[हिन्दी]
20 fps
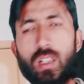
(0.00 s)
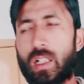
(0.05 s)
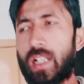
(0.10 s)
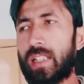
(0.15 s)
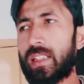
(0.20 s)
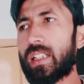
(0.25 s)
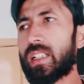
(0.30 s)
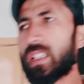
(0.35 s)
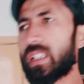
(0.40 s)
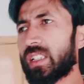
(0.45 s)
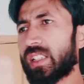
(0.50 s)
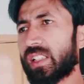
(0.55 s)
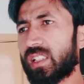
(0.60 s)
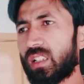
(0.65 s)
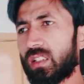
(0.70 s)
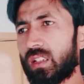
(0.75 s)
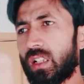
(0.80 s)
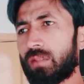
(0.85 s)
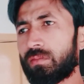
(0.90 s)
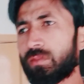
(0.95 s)
कहते हैं कि
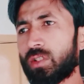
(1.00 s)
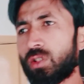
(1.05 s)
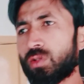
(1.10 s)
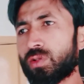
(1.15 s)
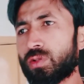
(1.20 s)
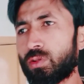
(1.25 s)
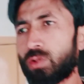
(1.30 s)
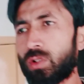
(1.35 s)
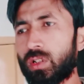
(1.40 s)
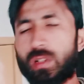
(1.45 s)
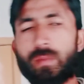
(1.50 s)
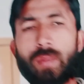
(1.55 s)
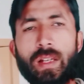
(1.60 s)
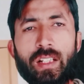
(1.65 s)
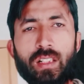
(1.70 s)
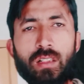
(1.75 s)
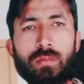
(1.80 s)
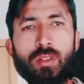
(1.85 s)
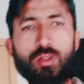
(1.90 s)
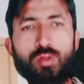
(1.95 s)
इसका काम का उसूल होता है
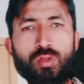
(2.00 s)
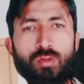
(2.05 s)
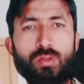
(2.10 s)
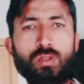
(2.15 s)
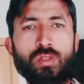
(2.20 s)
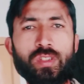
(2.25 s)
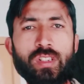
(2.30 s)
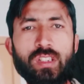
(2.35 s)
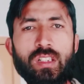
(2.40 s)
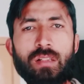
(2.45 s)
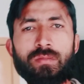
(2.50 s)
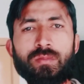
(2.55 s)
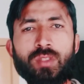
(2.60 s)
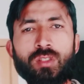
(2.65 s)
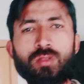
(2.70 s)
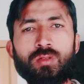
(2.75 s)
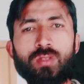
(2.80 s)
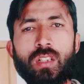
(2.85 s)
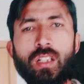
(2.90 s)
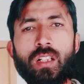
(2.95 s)
मैंने कहा मैं उसूलों से काम
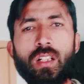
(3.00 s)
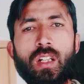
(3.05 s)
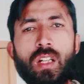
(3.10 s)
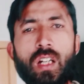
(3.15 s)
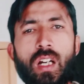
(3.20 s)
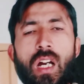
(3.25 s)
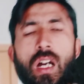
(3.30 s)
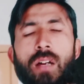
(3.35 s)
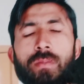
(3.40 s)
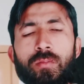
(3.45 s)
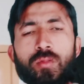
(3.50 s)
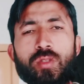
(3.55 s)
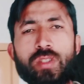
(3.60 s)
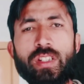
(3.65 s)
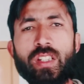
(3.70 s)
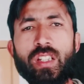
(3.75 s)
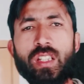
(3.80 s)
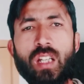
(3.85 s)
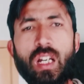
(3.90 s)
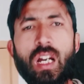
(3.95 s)
करूँगा आप
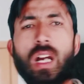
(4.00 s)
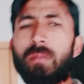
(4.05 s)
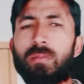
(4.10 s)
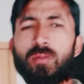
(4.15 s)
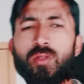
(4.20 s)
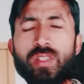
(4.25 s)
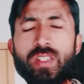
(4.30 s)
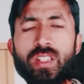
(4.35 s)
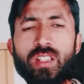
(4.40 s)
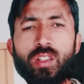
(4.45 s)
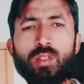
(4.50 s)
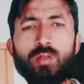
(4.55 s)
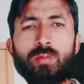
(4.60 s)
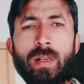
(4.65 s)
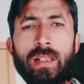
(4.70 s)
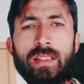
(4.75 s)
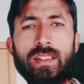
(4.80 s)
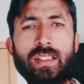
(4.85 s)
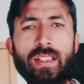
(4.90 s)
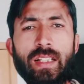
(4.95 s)
मुझे आप मुझे ये क्यों
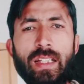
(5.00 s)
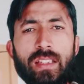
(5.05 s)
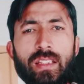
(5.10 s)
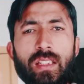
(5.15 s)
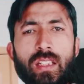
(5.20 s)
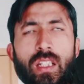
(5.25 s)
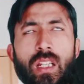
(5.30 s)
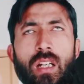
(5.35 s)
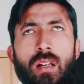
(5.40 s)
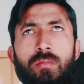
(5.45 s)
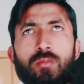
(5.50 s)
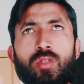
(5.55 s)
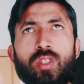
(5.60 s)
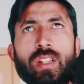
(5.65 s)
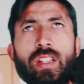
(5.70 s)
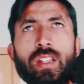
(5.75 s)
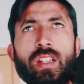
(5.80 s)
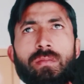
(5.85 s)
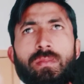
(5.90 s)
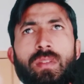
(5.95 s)
बातें कहते हैं या
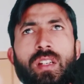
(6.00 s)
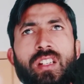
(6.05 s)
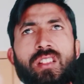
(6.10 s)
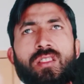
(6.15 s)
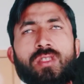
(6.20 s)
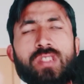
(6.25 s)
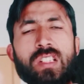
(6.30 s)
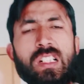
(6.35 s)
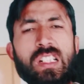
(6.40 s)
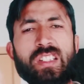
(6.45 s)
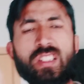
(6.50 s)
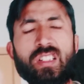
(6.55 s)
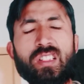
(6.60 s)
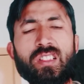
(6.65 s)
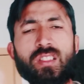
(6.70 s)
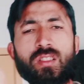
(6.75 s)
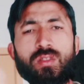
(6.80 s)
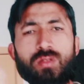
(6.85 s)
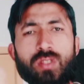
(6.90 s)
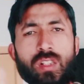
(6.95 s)
मेरी मेरी हौसला
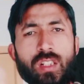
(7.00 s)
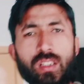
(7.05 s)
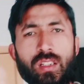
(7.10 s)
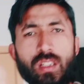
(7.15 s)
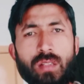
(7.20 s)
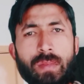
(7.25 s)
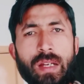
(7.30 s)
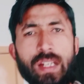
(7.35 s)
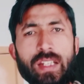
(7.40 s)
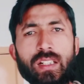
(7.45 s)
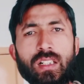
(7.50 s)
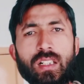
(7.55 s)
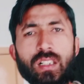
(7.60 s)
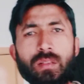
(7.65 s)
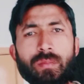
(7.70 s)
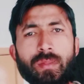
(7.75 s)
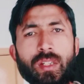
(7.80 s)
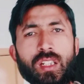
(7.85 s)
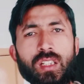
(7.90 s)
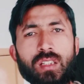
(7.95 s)
शिकनी क्यों करते हैं मैंने कहा
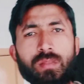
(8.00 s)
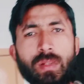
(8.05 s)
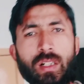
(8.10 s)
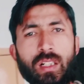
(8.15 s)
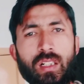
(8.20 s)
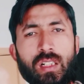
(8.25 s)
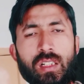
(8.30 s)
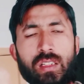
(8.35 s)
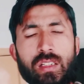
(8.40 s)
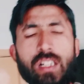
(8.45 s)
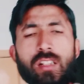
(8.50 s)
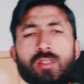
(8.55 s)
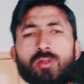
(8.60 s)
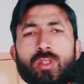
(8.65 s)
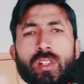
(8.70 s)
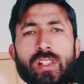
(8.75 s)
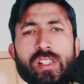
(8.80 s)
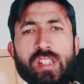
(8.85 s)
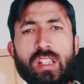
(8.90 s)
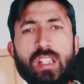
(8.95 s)
कि मेहनत मैं करता
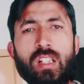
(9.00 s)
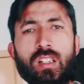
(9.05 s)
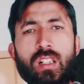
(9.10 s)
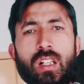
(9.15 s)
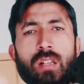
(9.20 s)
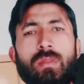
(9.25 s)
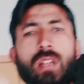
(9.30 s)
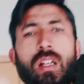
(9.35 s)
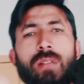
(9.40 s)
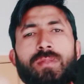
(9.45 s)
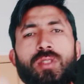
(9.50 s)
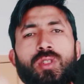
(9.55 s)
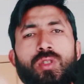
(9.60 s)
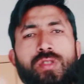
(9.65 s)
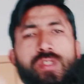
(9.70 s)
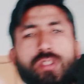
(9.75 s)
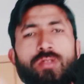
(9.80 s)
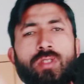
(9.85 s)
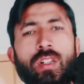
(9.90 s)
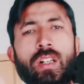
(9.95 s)
रहूँगा इन कामयाबी हो
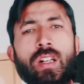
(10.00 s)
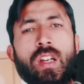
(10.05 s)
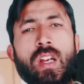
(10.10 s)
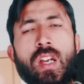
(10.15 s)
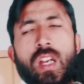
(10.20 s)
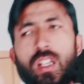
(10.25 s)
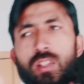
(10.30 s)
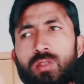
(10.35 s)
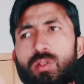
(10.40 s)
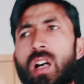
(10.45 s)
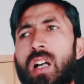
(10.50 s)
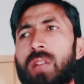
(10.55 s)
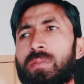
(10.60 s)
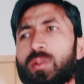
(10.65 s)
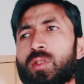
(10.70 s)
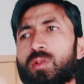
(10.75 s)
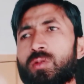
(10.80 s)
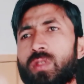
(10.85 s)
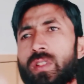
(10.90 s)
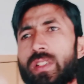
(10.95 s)
जाऊँगा तो आप
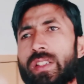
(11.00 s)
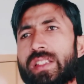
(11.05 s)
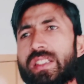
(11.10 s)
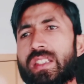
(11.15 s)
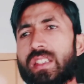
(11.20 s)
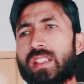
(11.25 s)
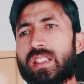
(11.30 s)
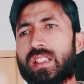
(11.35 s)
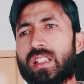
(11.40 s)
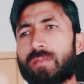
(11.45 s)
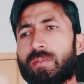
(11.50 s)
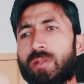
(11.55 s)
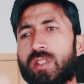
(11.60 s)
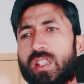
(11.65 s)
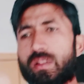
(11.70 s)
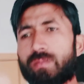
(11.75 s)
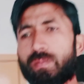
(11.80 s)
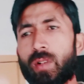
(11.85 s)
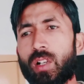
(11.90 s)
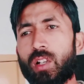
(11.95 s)
क्यों इस चीज़ के
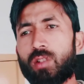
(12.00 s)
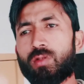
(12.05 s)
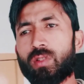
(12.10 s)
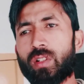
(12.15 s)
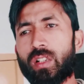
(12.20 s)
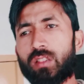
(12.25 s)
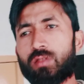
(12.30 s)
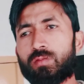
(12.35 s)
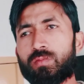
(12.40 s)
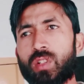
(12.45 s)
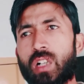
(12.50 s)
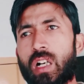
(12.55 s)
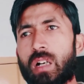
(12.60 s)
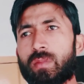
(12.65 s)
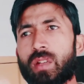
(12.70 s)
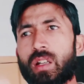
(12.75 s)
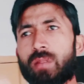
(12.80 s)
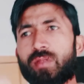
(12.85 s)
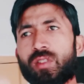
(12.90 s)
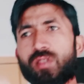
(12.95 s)
पीछे पड़े होंगे तुम
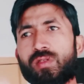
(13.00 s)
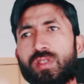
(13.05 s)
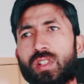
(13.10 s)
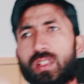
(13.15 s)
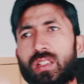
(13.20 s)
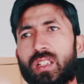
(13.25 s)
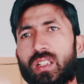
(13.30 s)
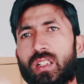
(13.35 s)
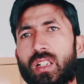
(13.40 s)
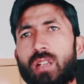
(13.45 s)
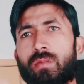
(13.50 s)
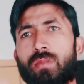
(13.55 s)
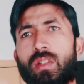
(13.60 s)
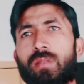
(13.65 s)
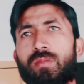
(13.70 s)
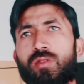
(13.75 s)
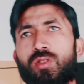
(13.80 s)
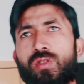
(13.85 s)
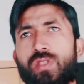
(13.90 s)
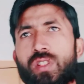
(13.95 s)
कामयाब नहीं हो सकते
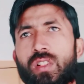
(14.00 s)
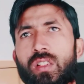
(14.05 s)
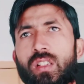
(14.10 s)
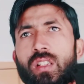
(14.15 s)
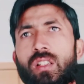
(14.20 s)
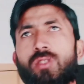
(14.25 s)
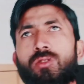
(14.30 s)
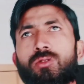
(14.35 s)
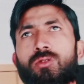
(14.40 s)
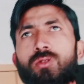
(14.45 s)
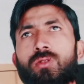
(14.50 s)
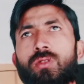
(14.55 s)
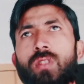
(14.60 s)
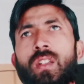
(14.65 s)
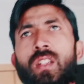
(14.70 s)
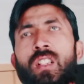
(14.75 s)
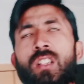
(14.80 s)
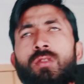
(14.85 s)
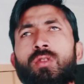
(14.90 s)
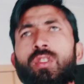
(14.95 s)
कामयाब नहीं हो सकते लोगों
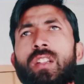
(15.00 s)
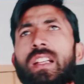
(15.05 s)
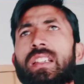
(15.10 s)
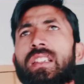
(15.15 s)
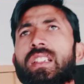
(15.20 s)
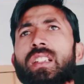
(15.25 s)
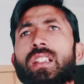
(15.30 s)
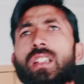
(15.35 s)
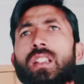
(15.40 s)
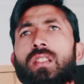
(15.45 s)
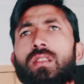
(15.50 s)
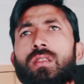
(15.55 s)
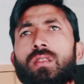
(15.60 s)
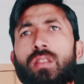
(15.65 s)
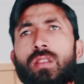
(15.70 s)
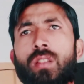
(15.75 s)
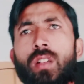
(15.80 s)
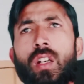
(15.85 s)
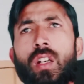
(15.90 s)
वो कहते हैं कि